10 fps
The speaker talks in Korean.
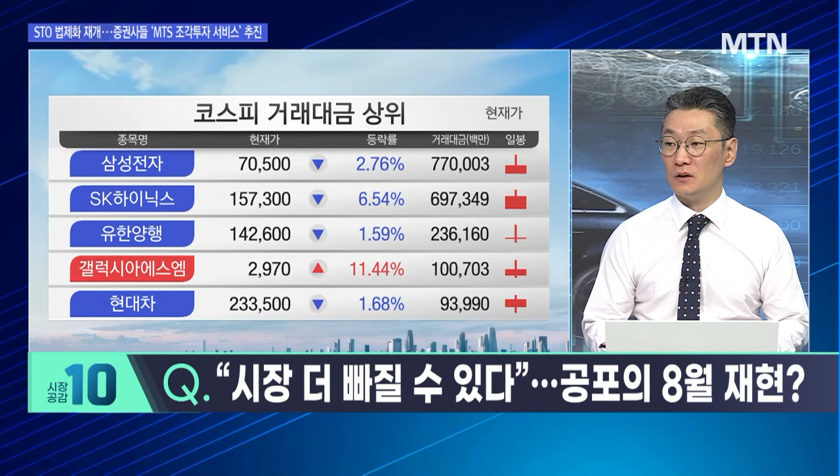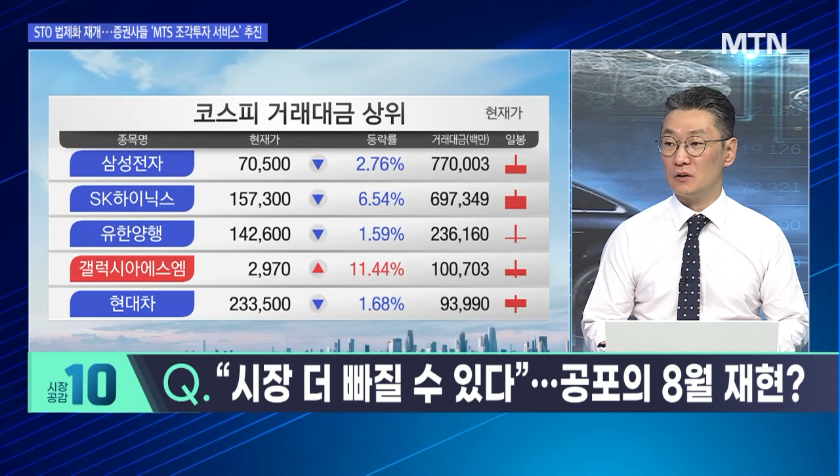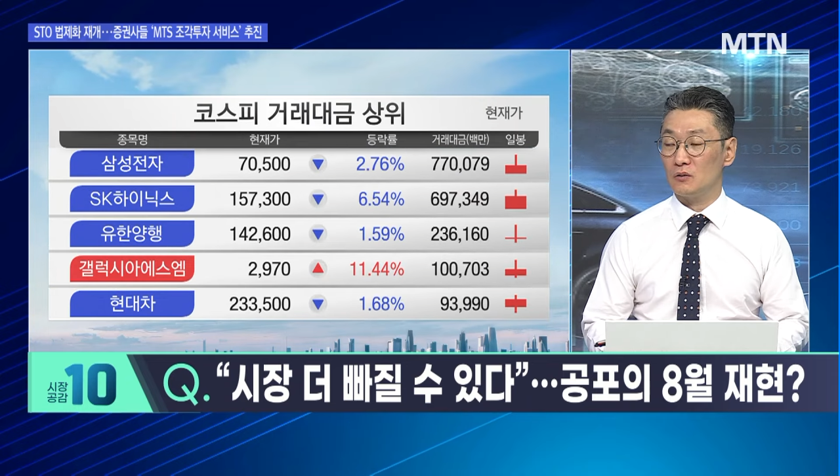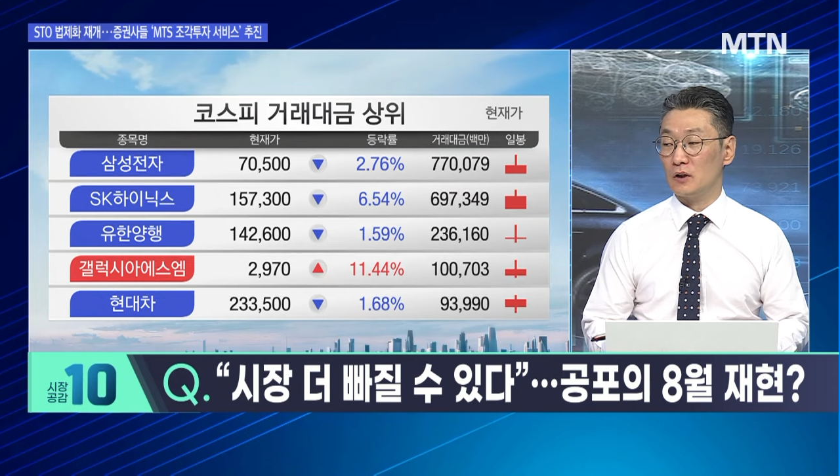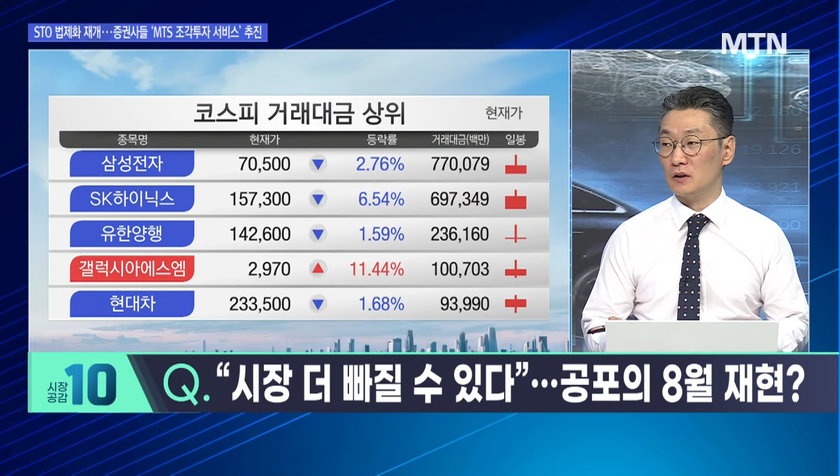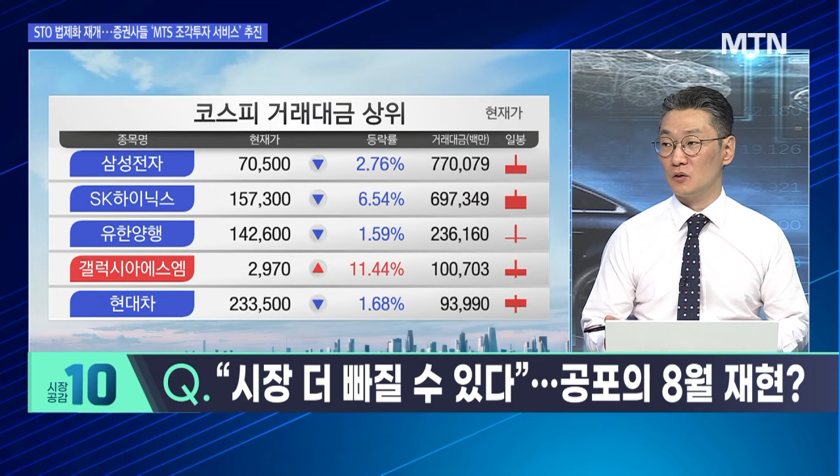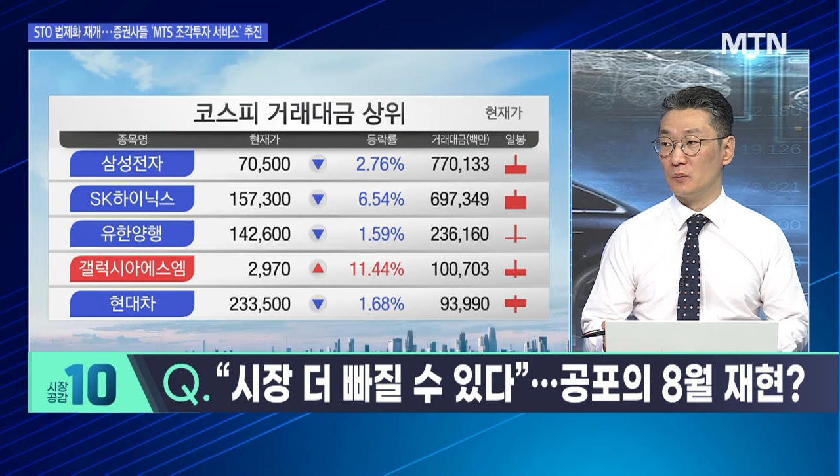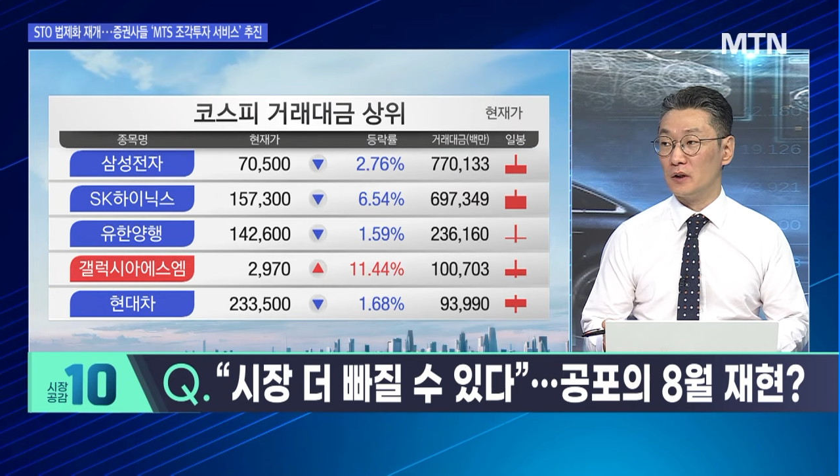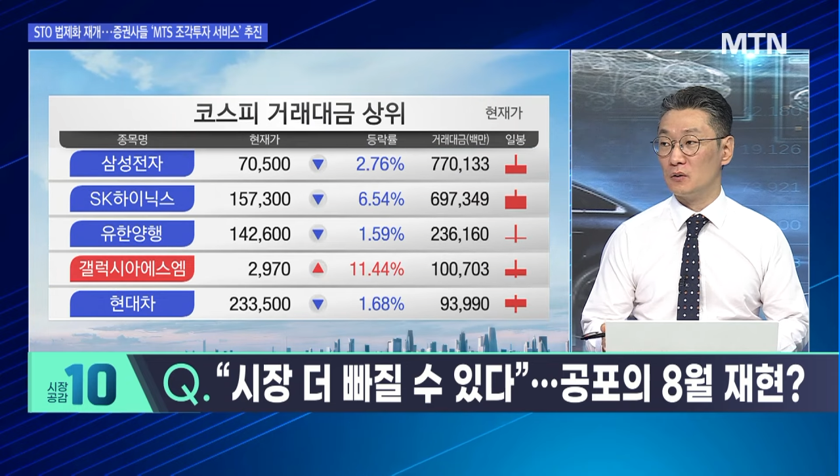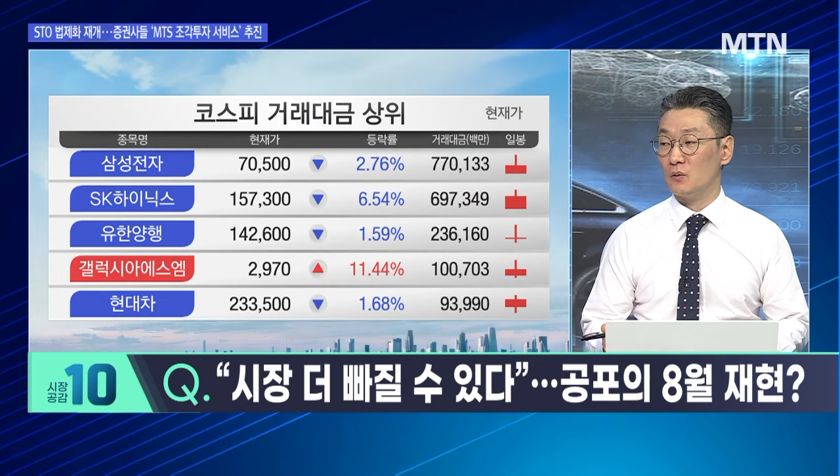지수 자체도
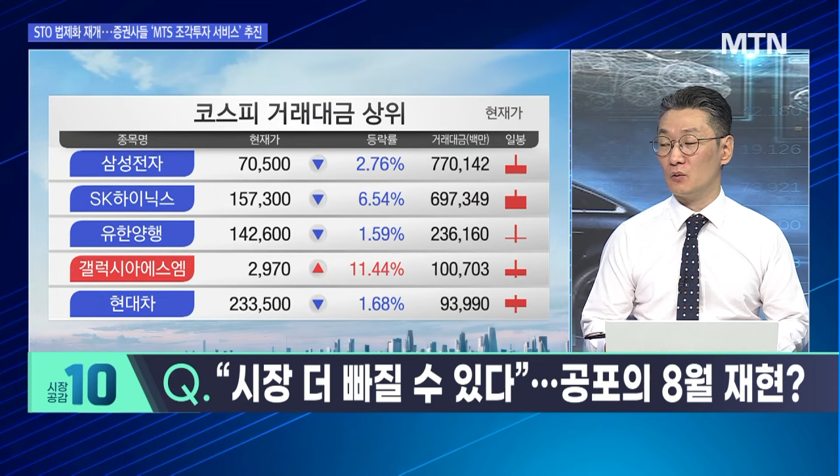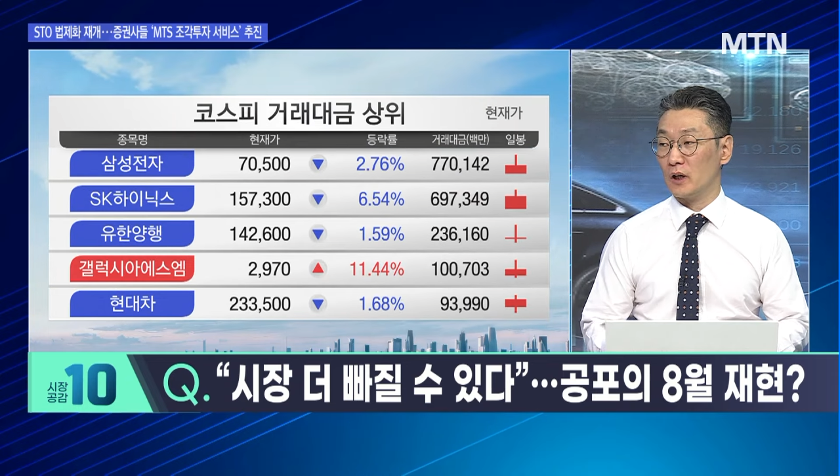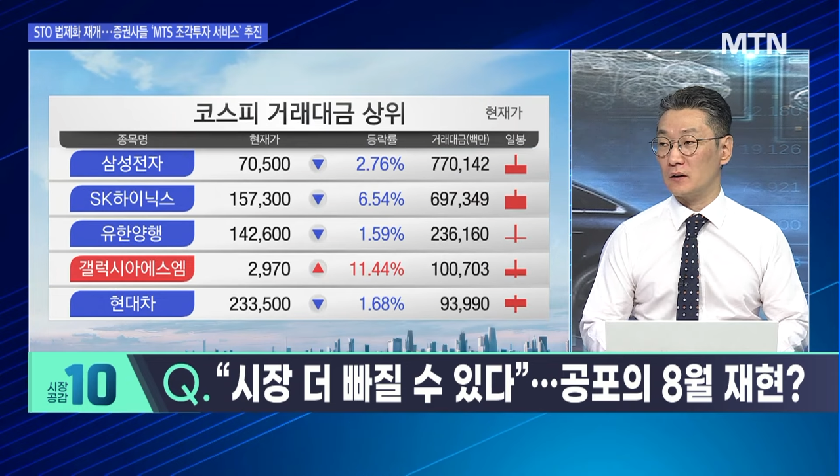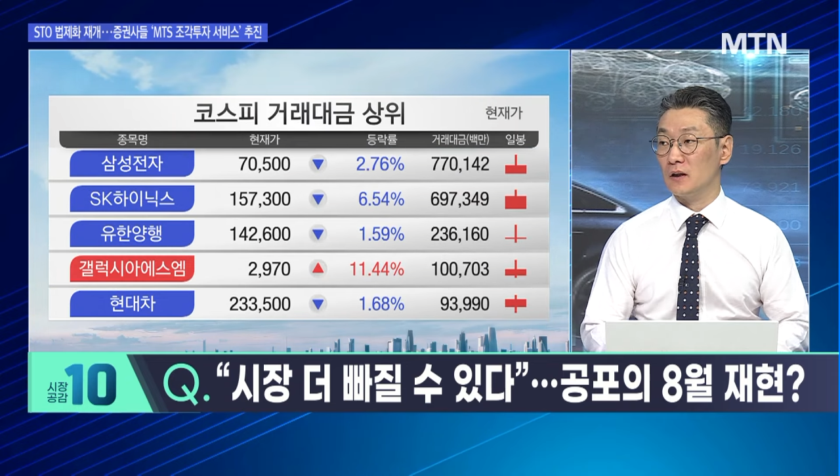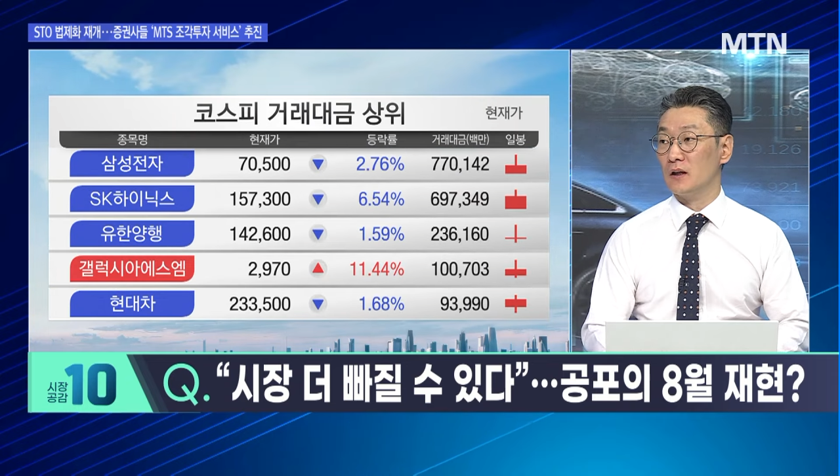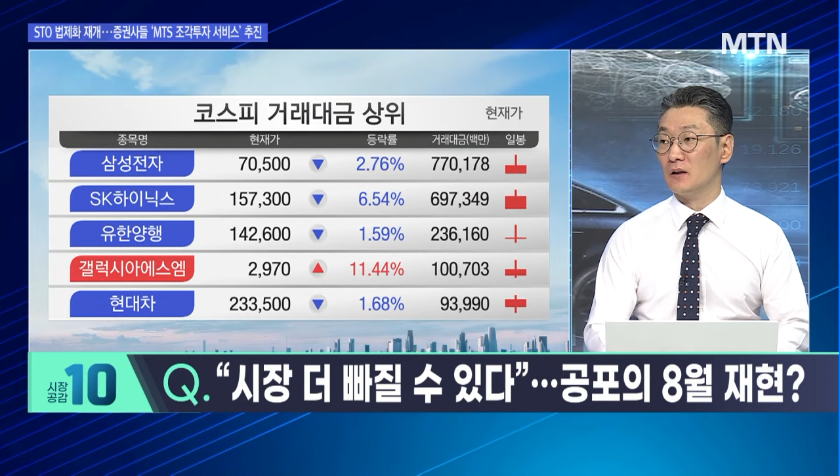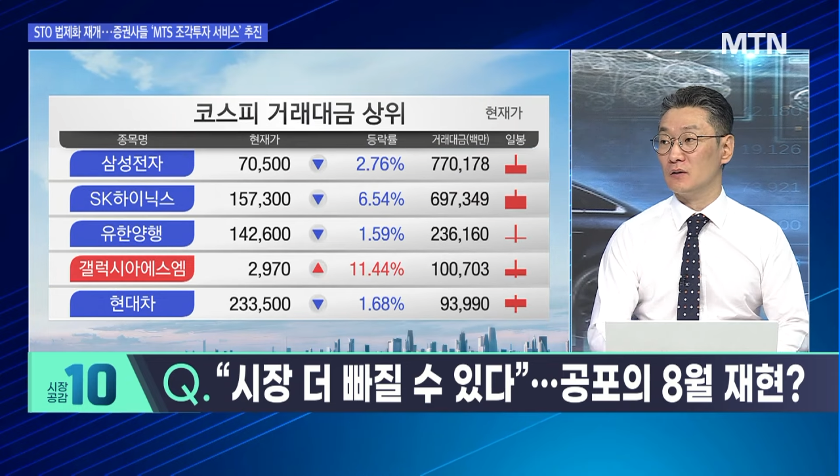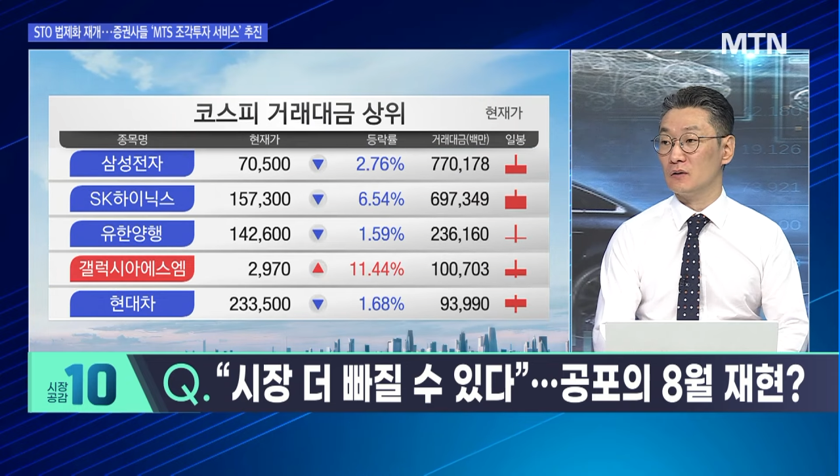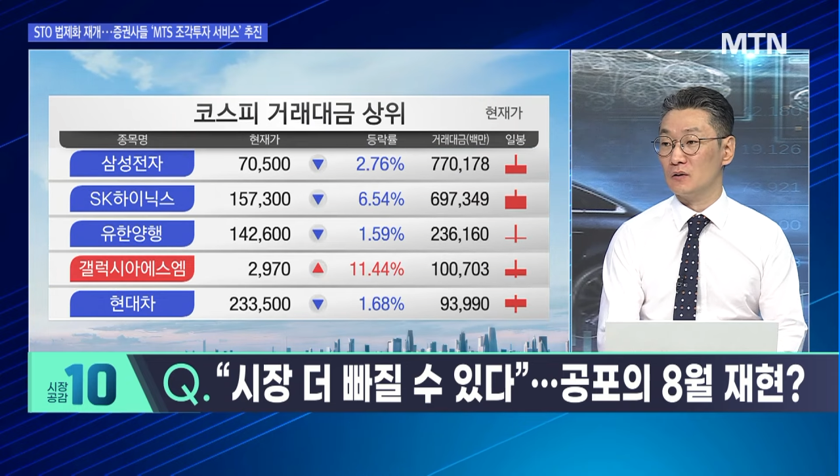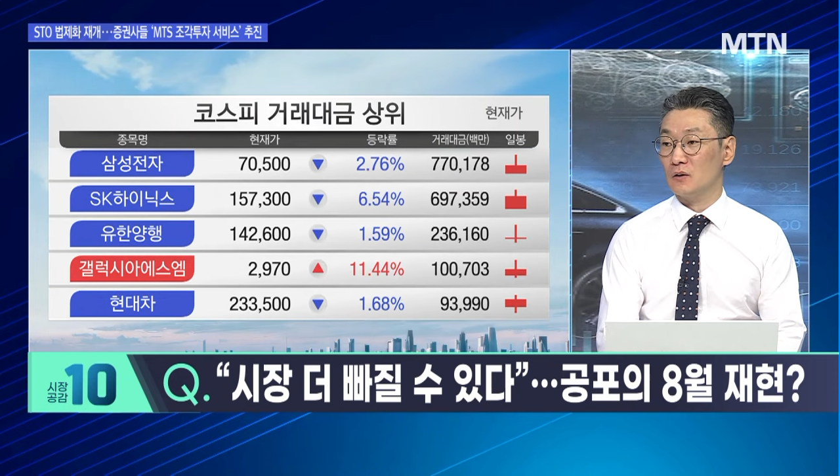박스권으로 간다는